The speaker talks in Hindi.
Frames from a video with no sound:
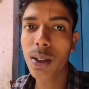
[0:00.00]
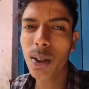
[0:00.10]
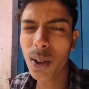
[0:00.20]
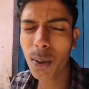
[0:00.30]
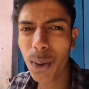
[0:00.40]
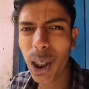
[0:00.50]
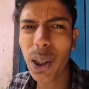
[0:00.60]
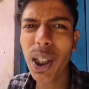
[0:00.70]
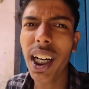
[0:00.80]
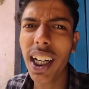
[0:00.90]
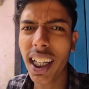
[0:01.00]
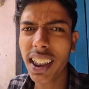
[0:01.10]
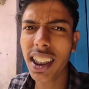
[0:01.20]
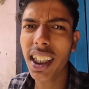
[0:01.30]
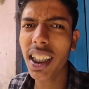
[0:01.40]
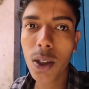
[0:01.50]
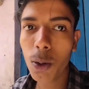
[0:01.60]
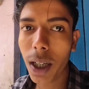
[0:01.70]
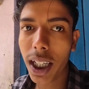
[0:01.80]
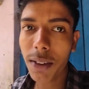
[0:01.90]
यूट्यूब वीडियो ही हटा दिया
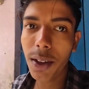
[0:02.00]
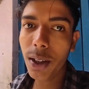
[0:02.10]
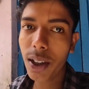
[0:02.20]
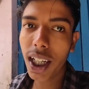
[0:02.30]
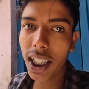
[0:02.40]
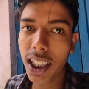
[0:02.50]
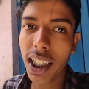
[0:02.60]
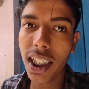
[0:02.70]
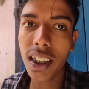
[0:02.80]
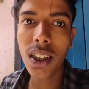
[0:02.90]
दोबारा वीडियो डालेगा